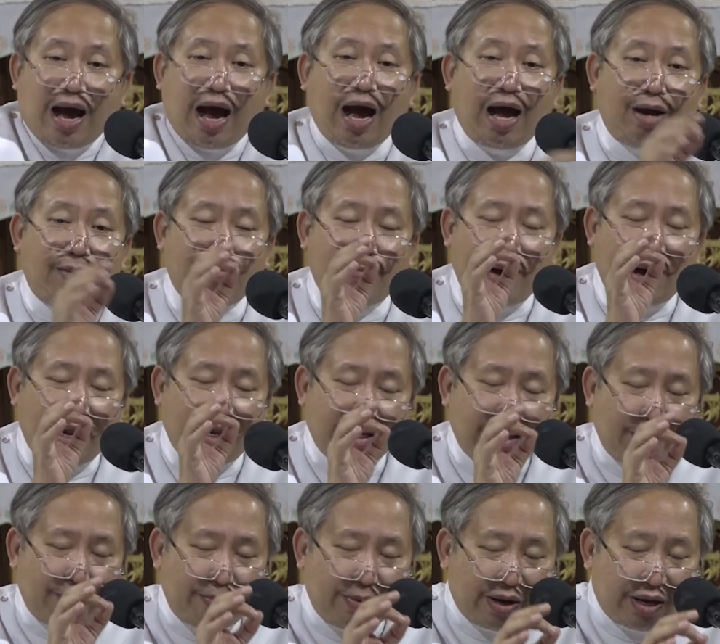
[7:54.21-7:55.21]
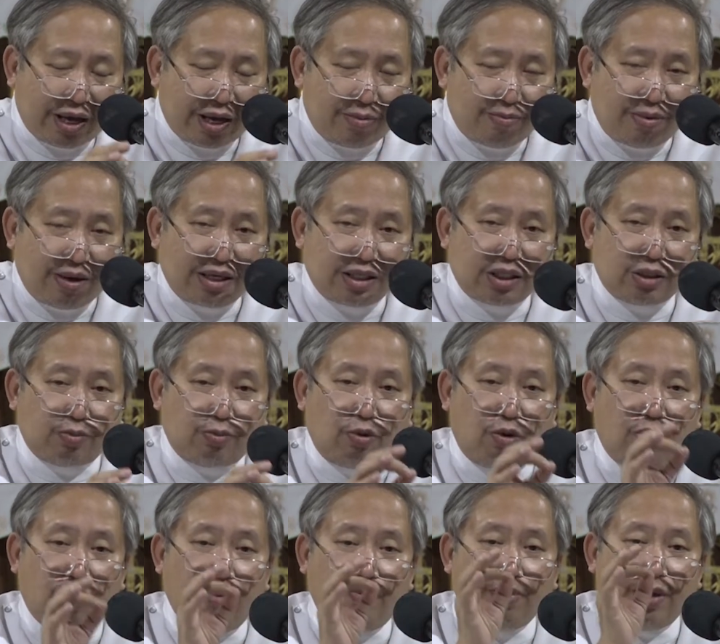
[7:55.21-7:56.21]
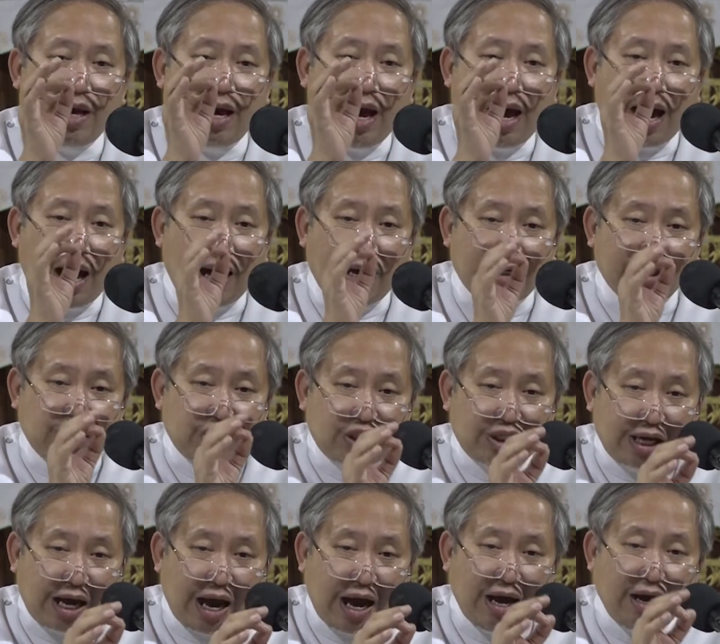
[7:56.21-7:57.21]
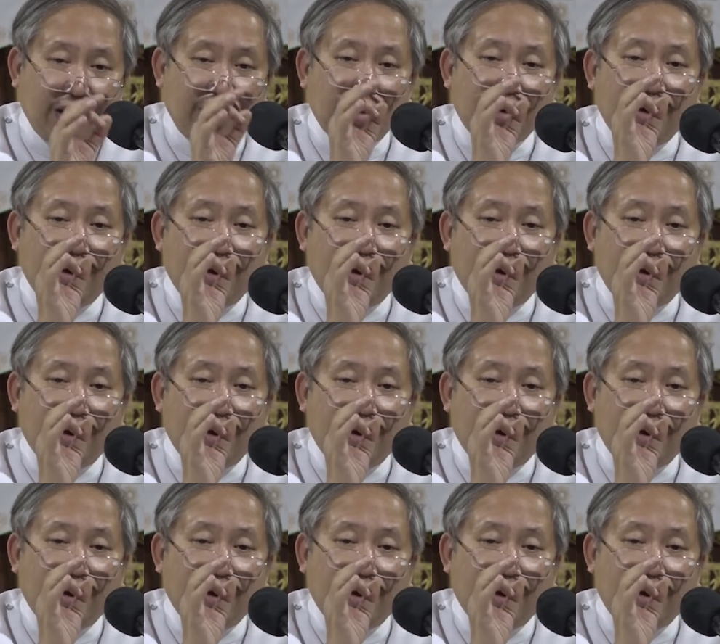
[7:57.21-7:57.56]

Ang mahal na birhen mismo ang siyang